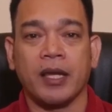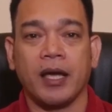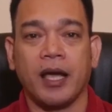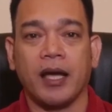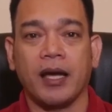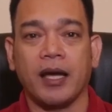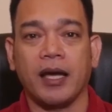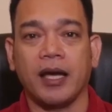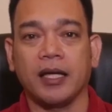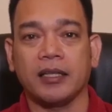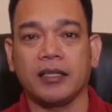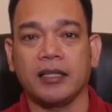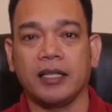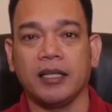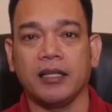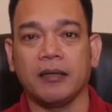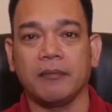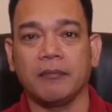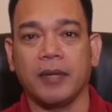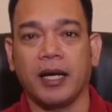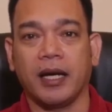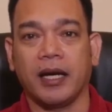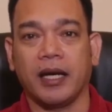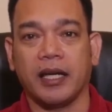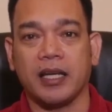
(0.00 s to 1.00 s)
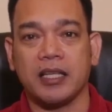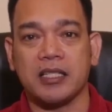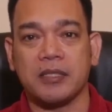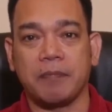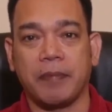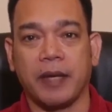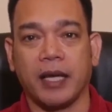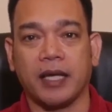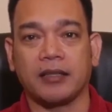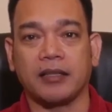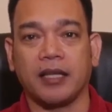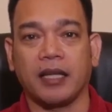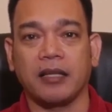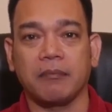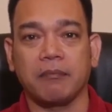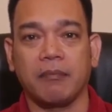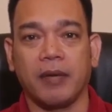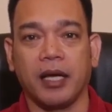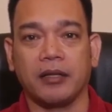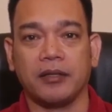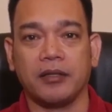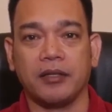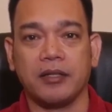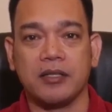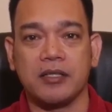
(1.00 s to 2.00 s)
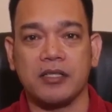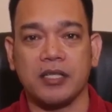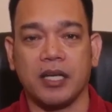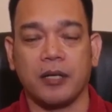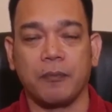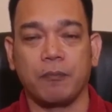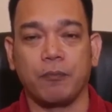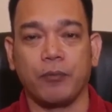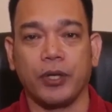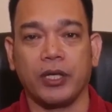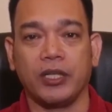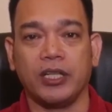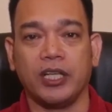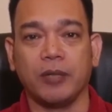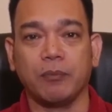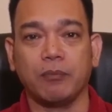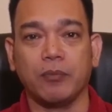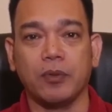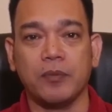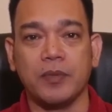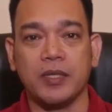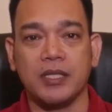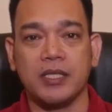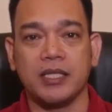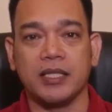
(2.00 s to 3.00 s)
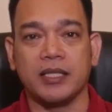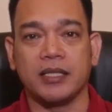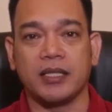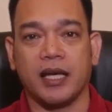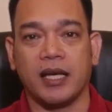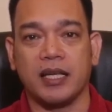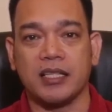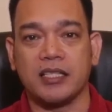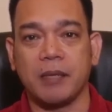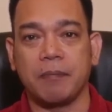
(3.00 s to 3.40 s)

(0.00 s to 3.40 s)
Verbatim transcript: Ang ating mga expectant mothers ay pwedeng bumisita